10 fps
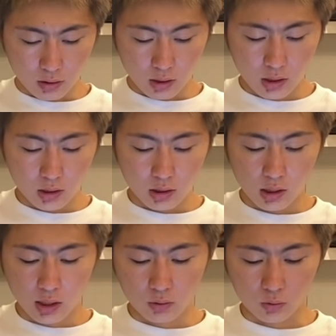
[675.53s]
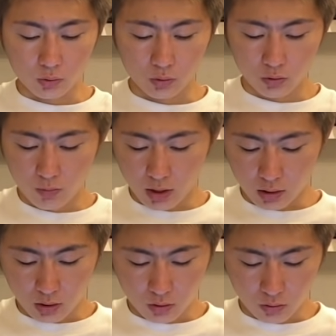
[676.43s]
ん、年に2回ほどの
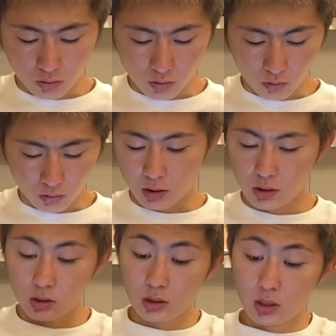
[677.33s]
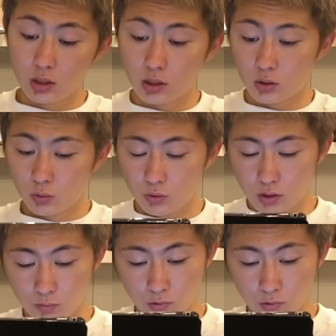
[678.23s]
フルメンテ終了リッチデリケートクリーム